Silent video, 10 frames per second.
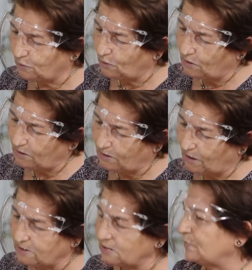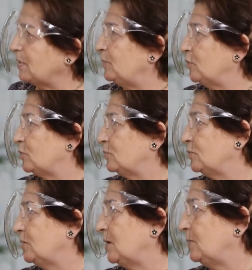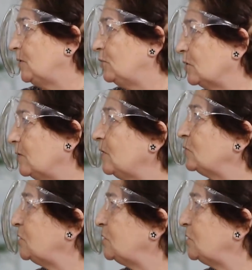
böyle adını bilmiyordum. Bunlar biliyor ama